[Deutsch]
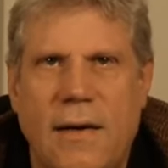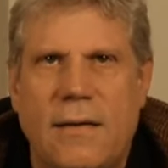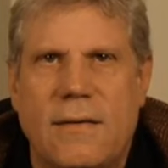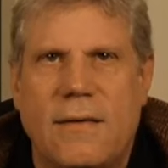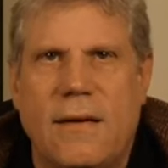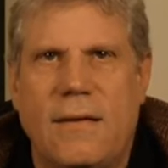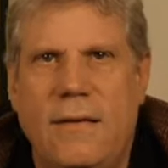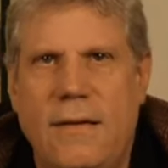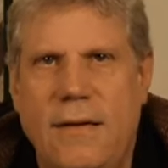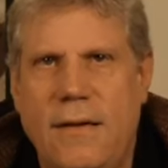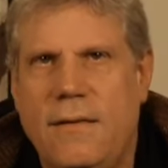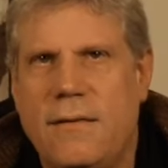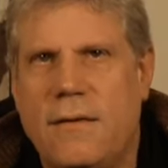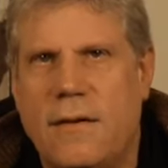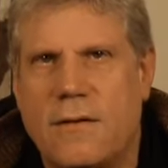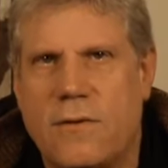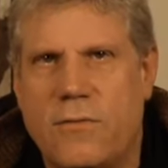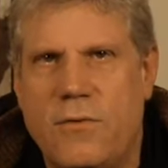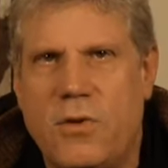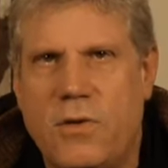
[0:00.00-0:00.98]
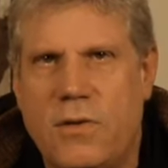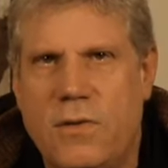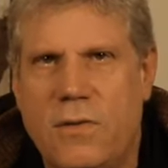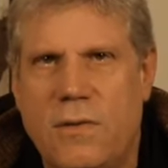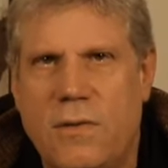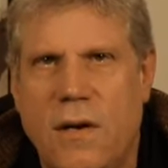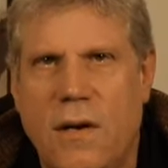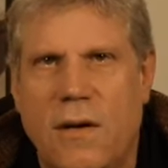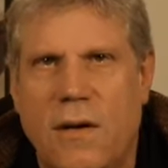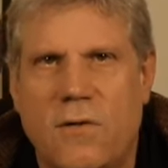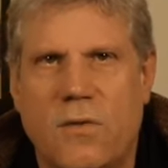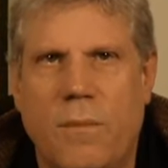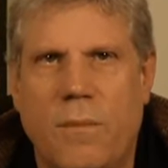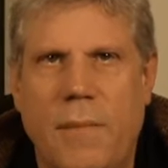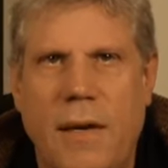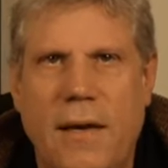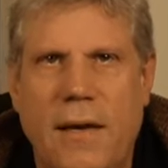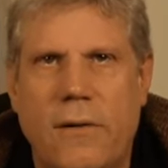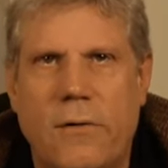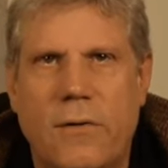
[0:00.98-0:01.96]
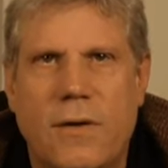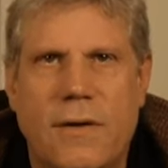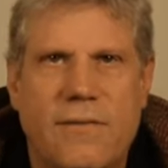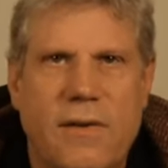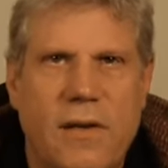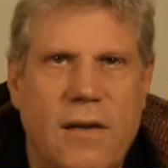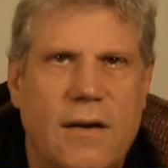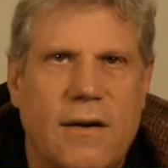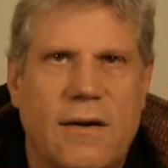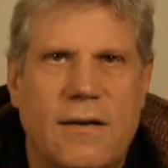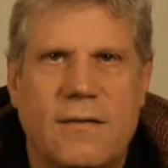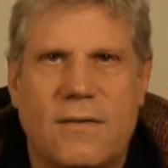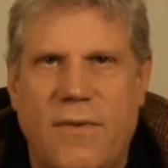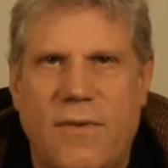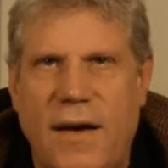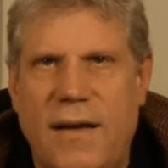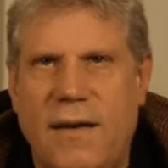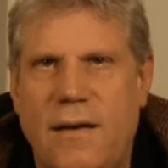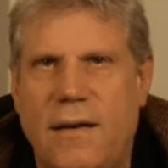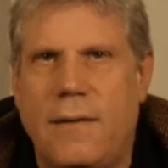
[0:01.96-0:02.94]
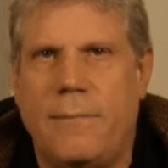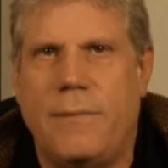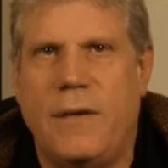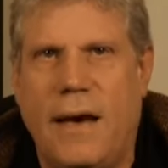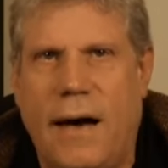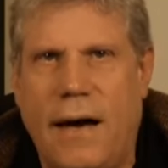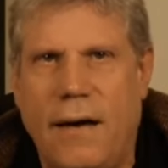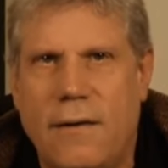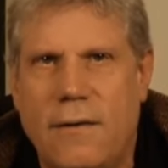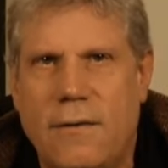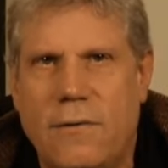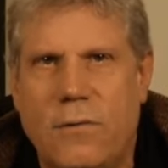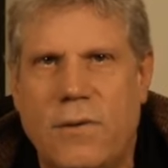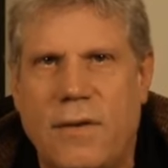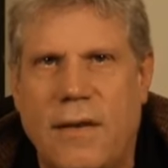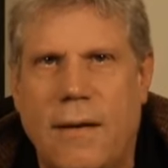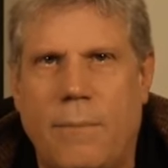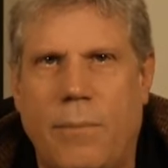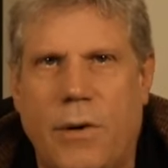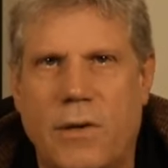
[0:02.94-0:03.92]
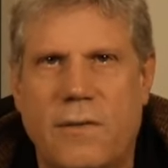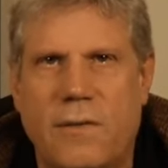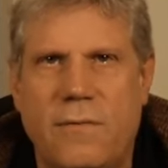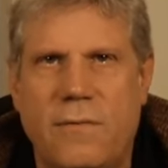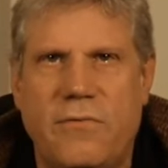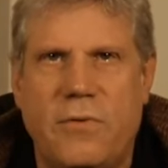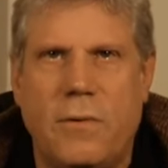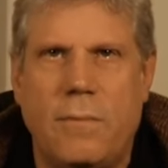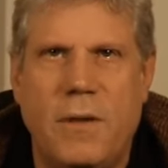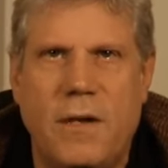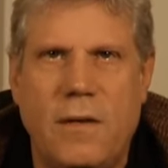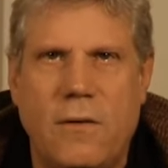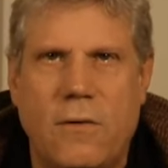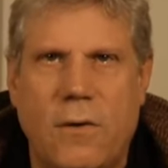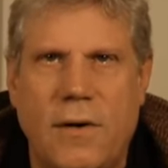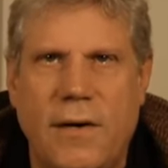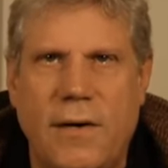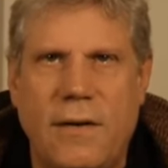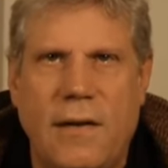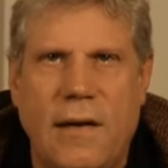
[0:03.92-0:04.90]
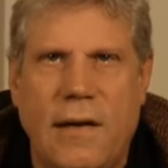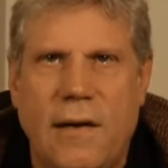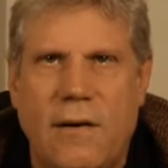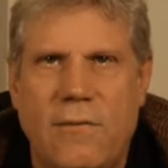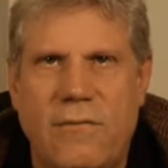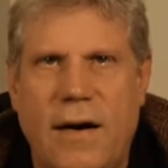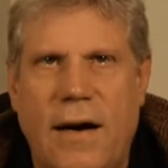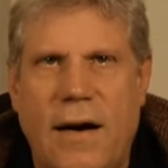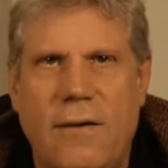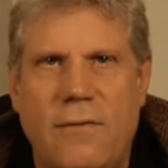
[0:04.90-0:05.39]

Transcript: dann liegen dazwischen so mehr oder weniger zweieinhalb Jahre und der Bottom für Bitcoin war